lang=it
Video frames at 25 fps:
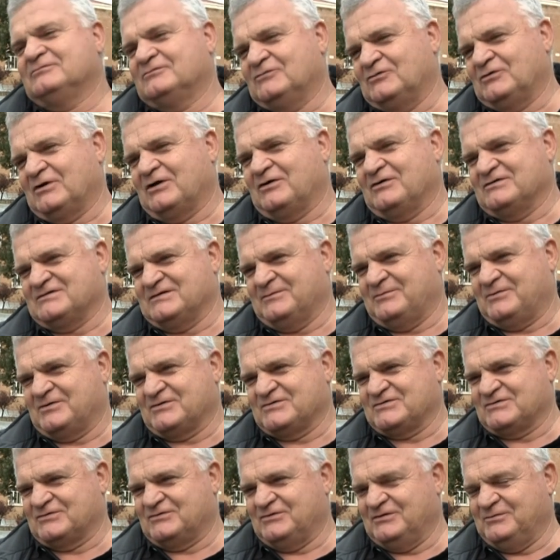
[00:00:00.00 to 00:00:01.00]
Una cosa però
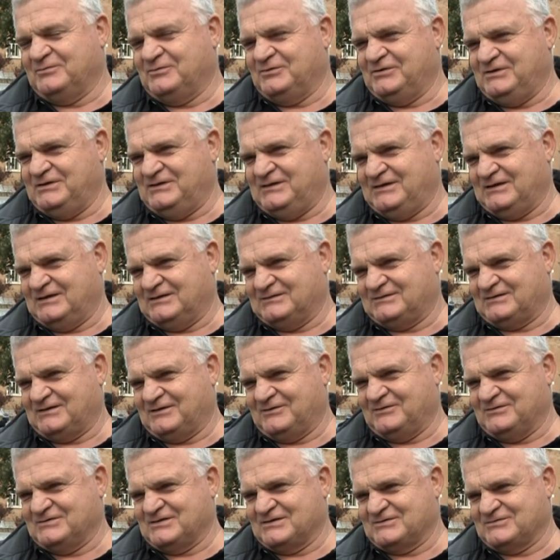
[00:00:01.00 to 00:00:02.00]
sono le politiche, altra
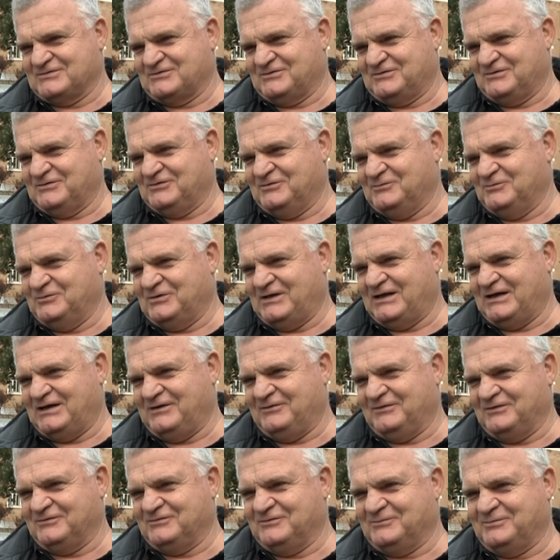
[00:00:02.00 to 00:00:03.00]
cosa sono le
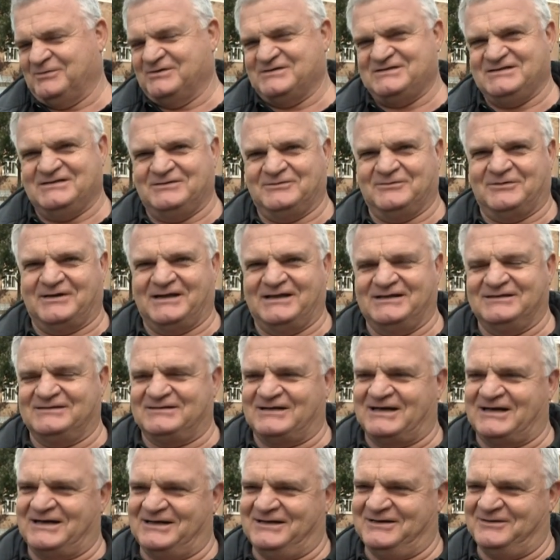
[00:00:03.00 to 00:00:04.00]
comunali quando poi si dovrà
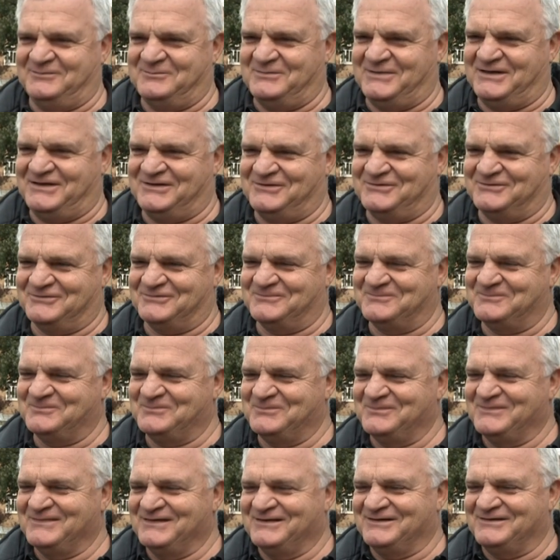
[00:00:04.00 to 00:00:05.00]
entrare nel merito
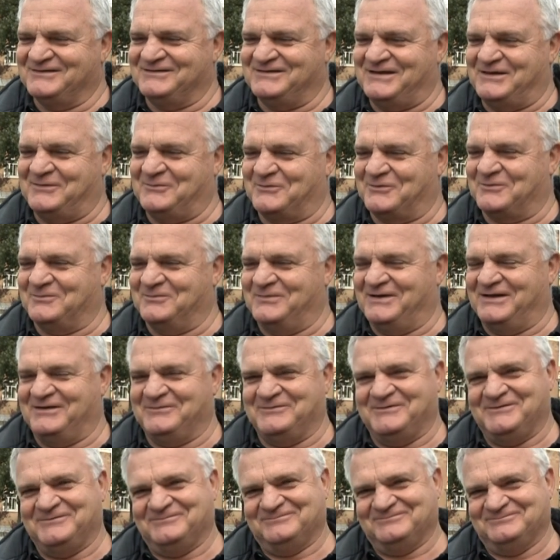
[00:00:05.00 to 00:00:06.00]
dei
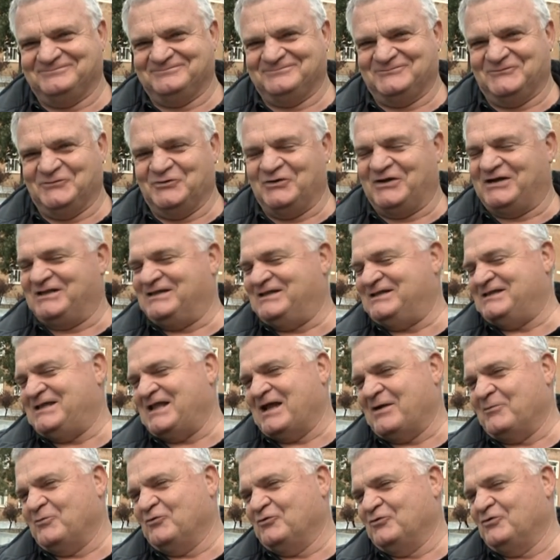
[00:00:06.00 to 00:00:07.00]
problemi. Noi
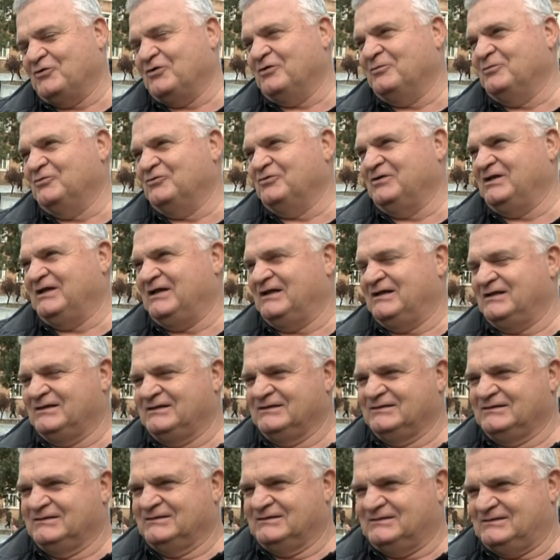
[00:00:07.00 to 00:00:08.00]
ereditiamo un comune
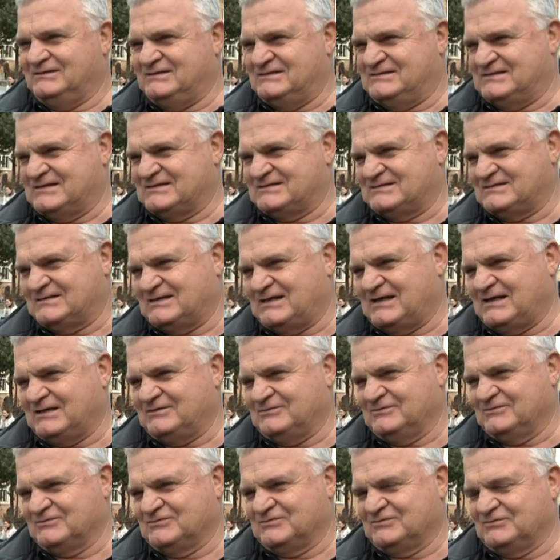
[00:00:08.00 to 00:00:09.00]

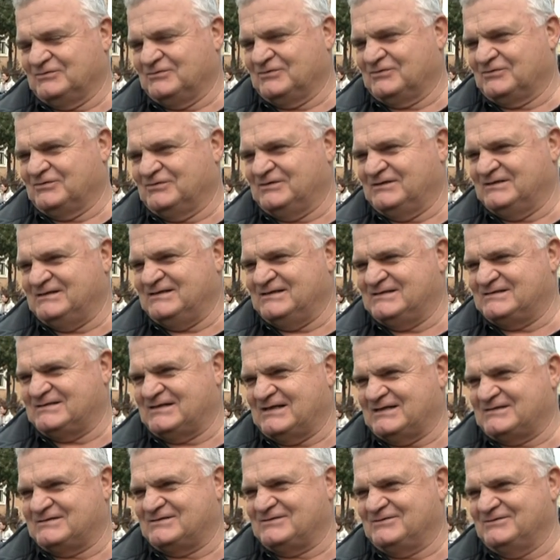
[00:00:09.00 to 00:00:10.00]
disastrato sull'orlo del
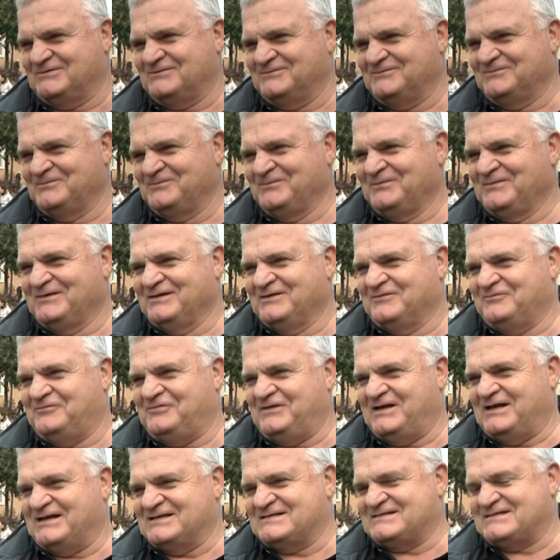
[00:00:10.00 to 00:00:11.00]
dissesto
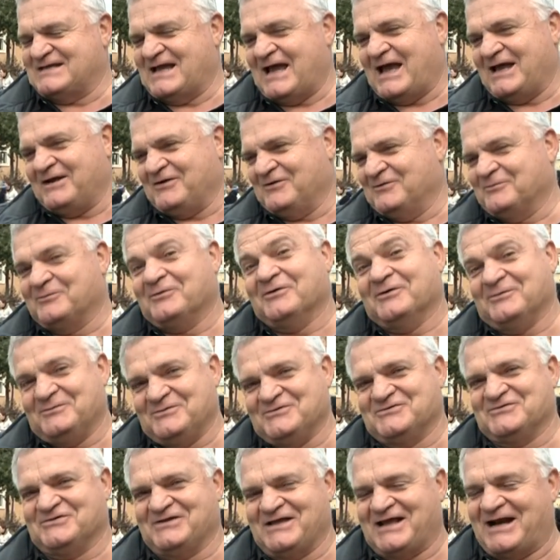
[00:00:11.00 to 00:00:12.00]
finanziario, poi
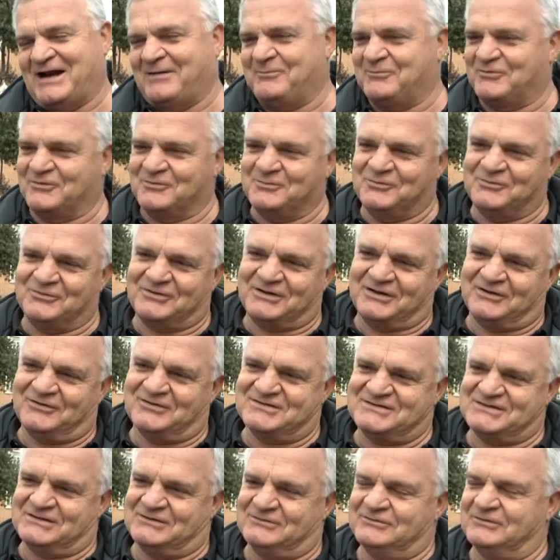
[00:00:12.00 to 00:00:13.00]
bisognerà proporre
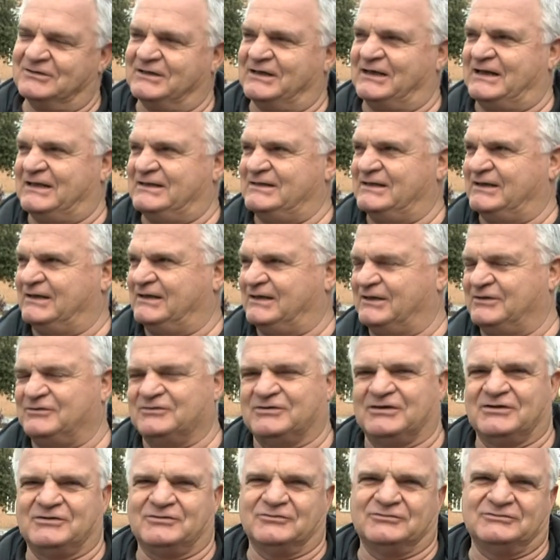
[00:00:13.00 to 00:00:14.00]
cose concrete e
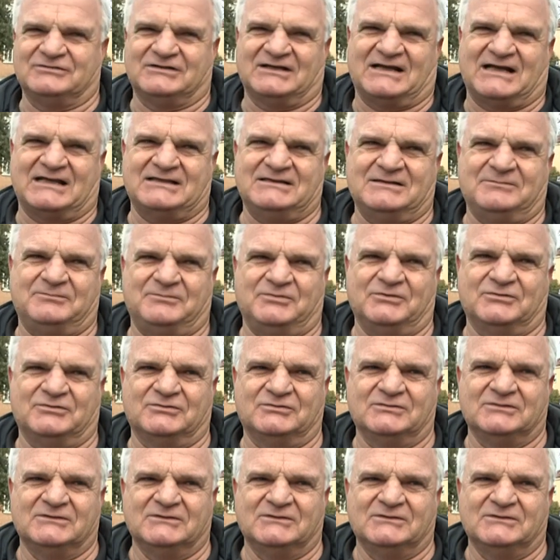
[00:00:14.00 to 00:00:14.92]
credo che conterà di più